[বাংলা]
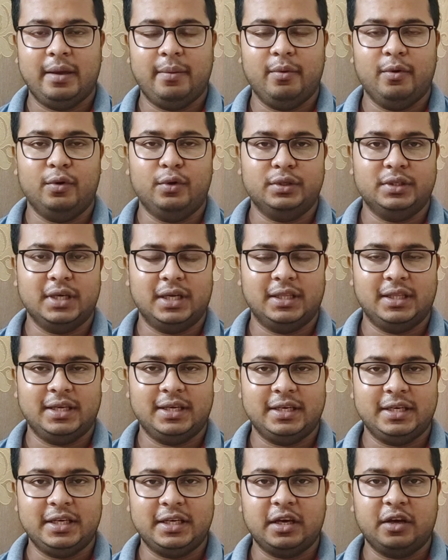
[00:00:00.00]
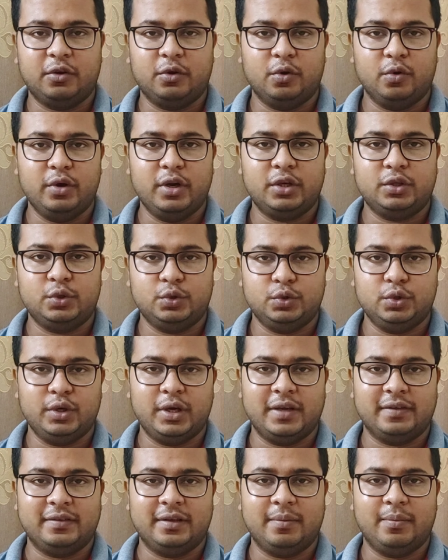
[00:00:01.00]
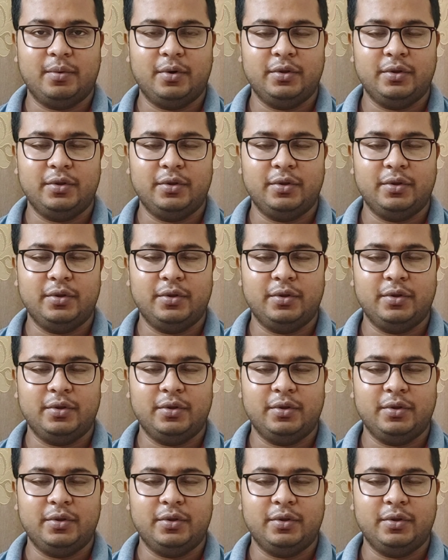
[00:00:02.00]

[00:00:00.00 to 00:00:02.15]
এবং যাদের টিকা গ্রহণের সুযোগ আছে